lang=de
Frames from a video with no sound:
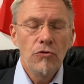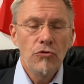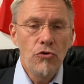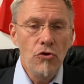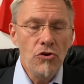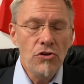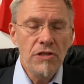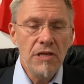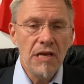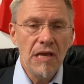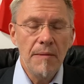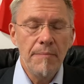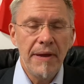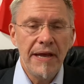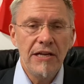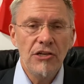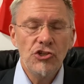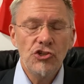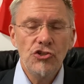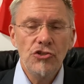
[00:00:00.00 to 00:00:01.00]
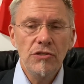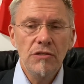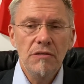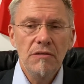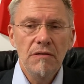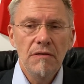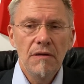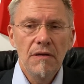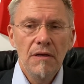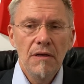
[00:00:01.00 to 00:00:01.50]
tüchtige Menschen,
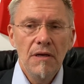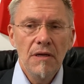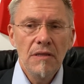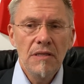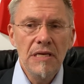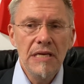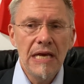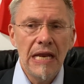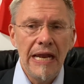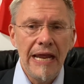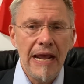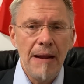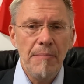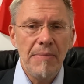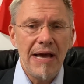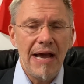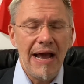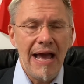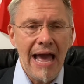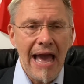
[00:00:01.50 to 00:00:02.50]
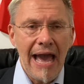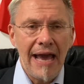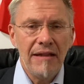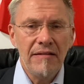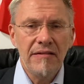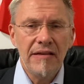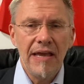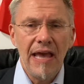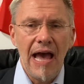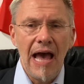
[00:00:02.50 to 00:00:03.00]
die ihr Leben lang
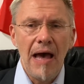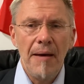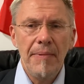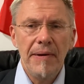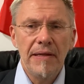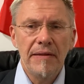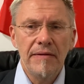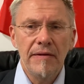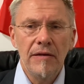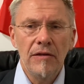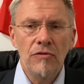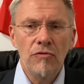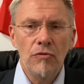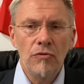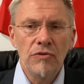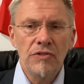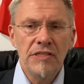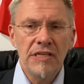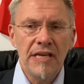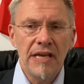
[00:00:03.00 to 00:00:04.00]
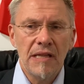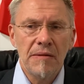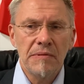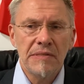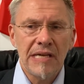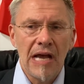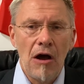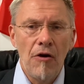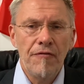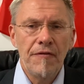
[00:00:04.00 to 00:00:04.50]
hart gearbeitet und sich
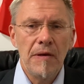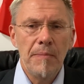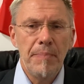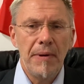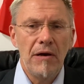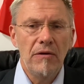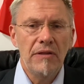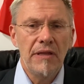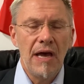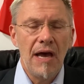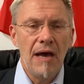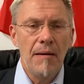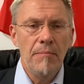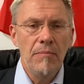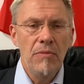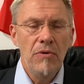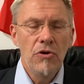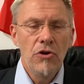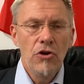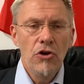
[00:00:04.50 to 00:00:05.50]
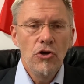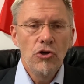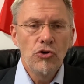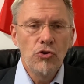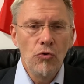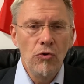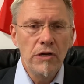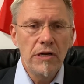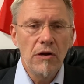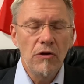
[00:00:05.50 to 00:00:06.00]
etwas aufgebaut haben,
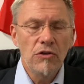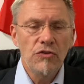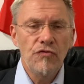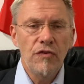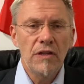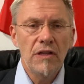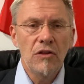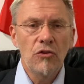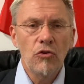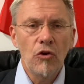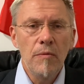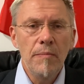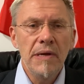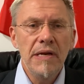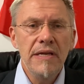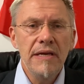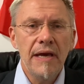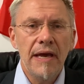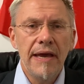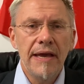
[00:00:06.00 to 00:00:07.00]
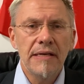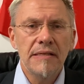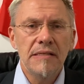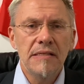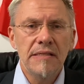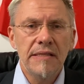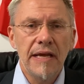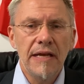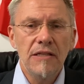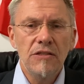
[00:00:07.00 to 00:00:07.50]
schuldlos vor den Trümmern ihrer
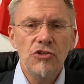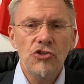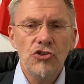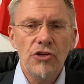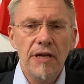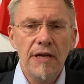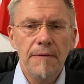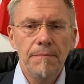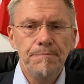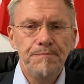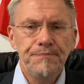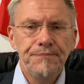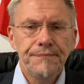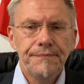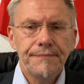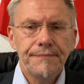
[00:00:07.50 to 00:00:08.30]
Existenz stehen,